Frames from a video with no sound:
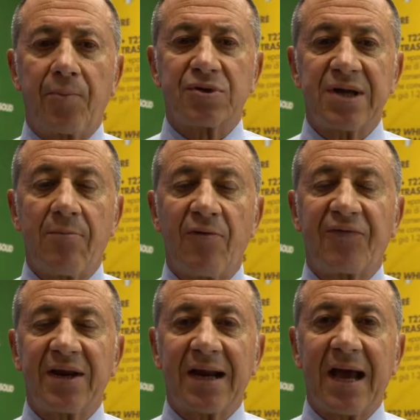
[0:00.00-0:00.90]
Possiamo
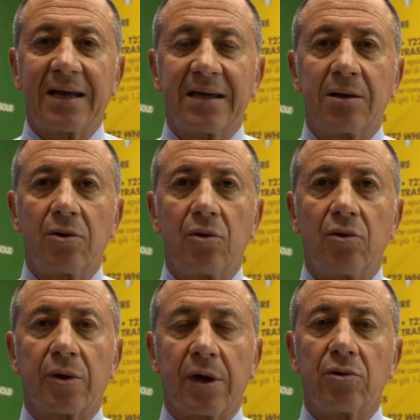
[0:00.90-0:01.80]
offrire anche il
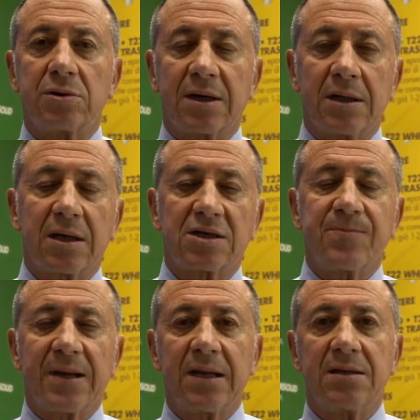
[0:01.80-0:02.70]
colore, oltre che il
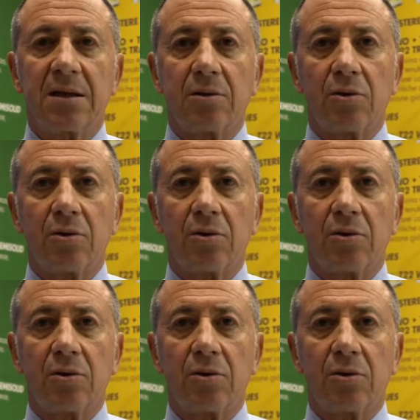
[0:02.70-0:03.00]
trasparente, il